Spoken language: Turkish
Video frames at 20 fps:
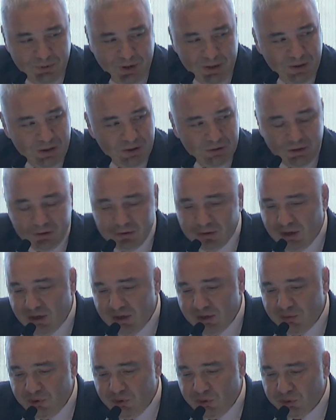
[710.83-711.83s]
benlerden daha
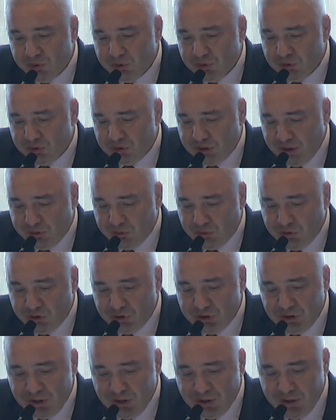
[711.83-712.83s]
iyi biliyorsunuz sektör
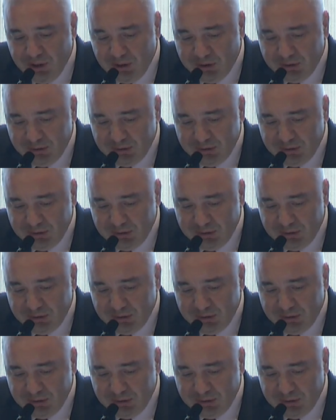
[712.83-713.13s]
içindekiler.